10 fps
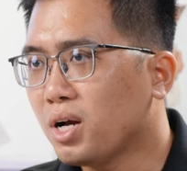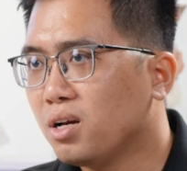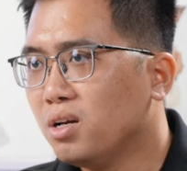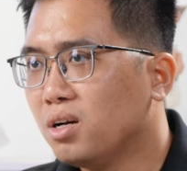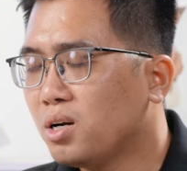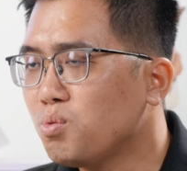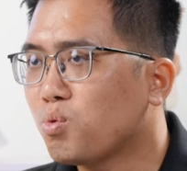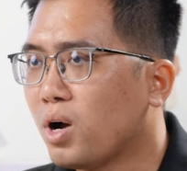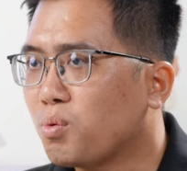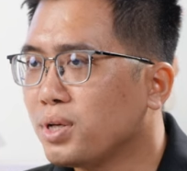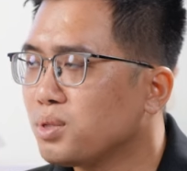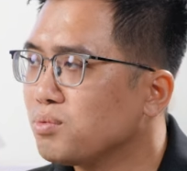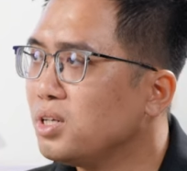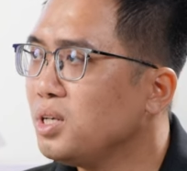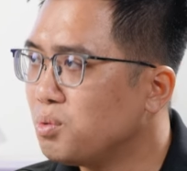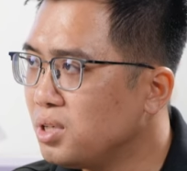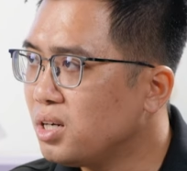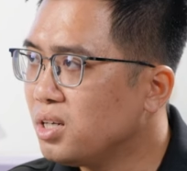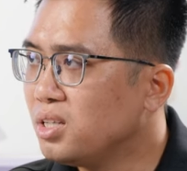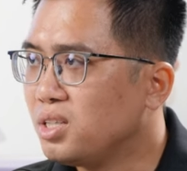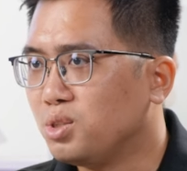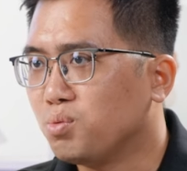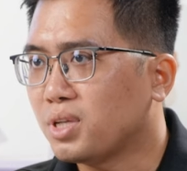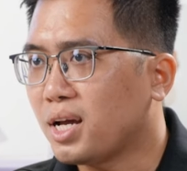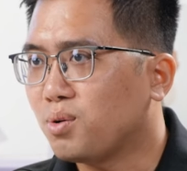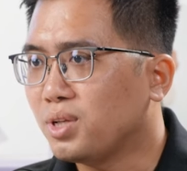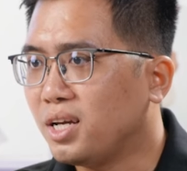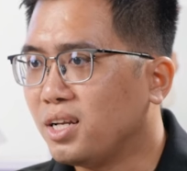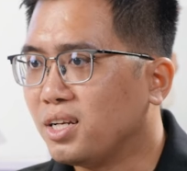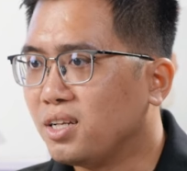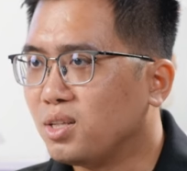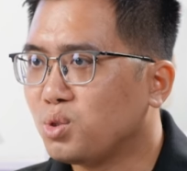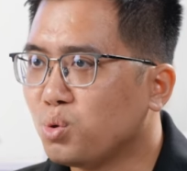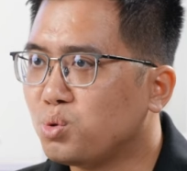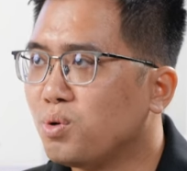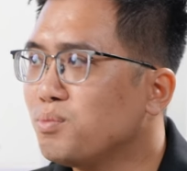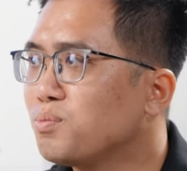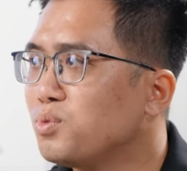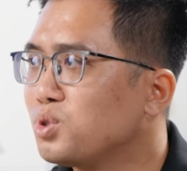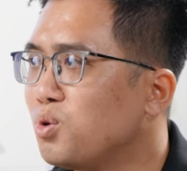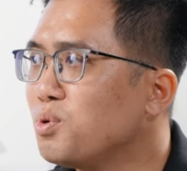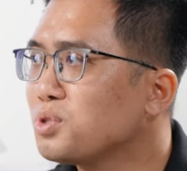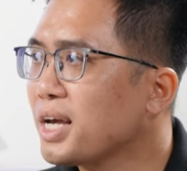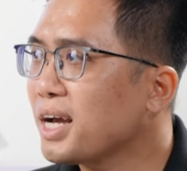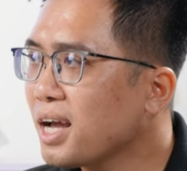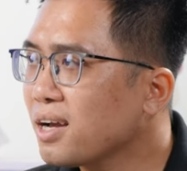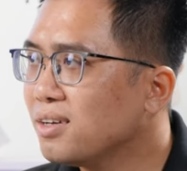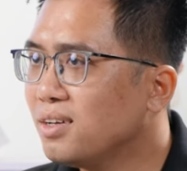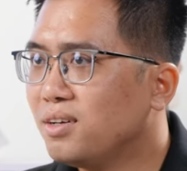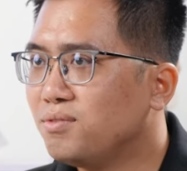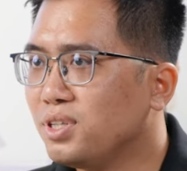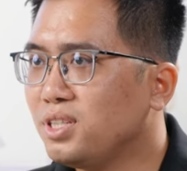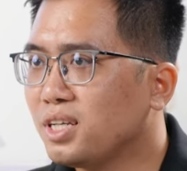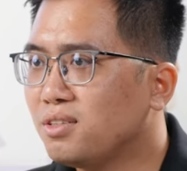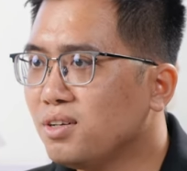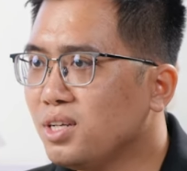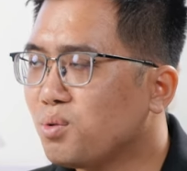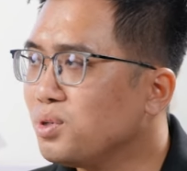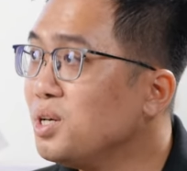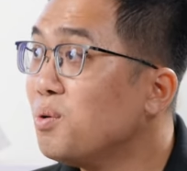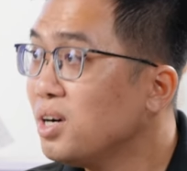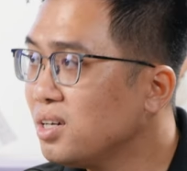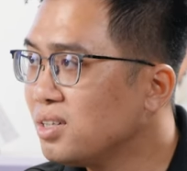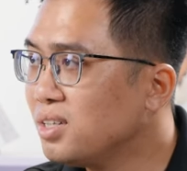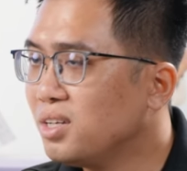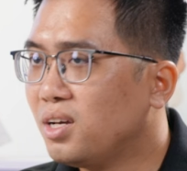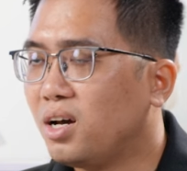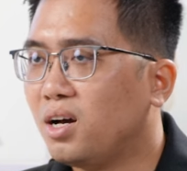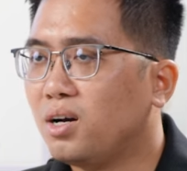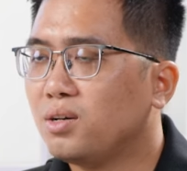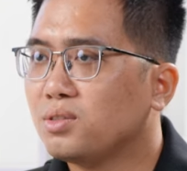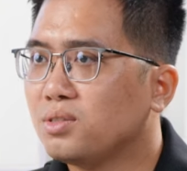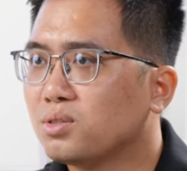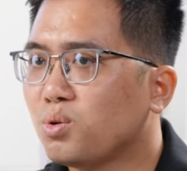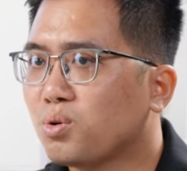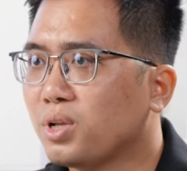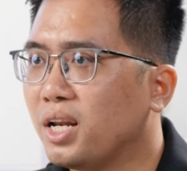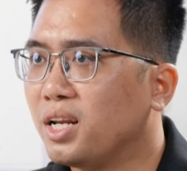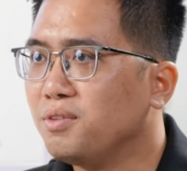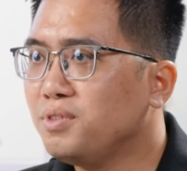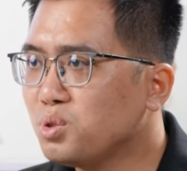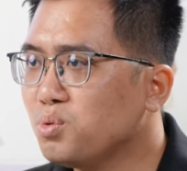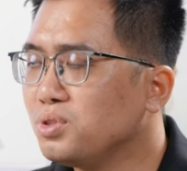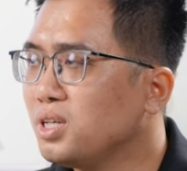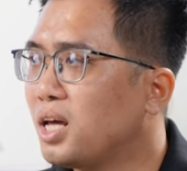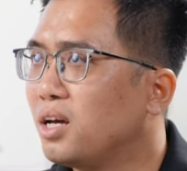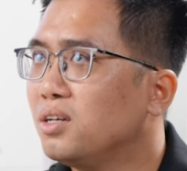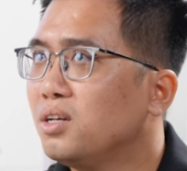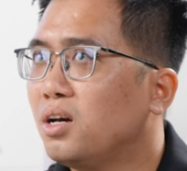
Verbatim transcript: mà không quá quan trọng thương hiệu nữa thì chúng ta có thể tụt xuống một số mẫu xe khác với những cái thương hiệu yếu hơn. Uh, tôi có thể lấy ví dụ như là